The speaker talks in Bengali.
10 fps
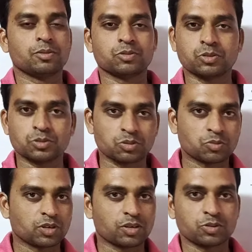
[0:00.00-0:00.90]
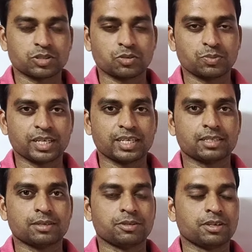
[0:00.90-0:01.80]
এবং সমস্ত মডেল কোশ্চেনও পেয়ে গিয়ে
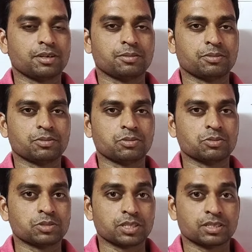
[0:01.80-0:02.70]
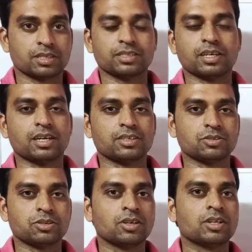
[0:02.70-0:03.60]
যাবে এবং নতুন সেশনে যারা
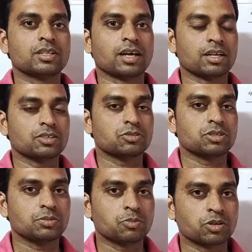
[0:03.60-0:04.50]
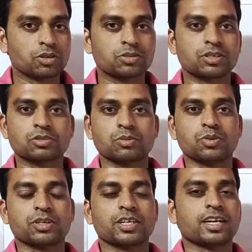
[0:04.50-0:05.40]
আছো তারা যদি মডেল কোশ্চেন
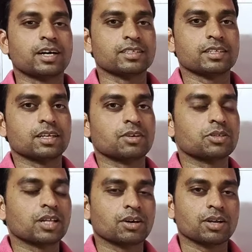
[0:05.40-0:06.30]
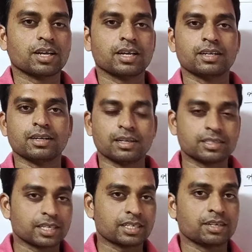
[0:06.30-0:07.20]
সম্পর্কে না জেনে থাকো তাহলে
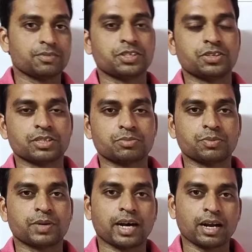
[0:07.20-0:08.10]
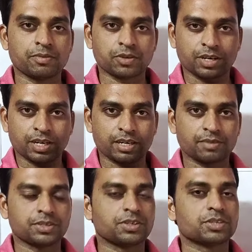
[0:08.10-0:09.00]
লাস্টে একটা ভিডিও আসবে বা আই বাটনে একটা
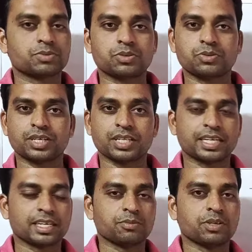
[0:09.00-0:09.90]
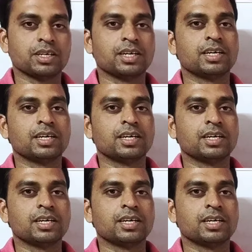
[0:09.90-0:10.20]
ভিডিও আসবে ওইটা দেখে নেবে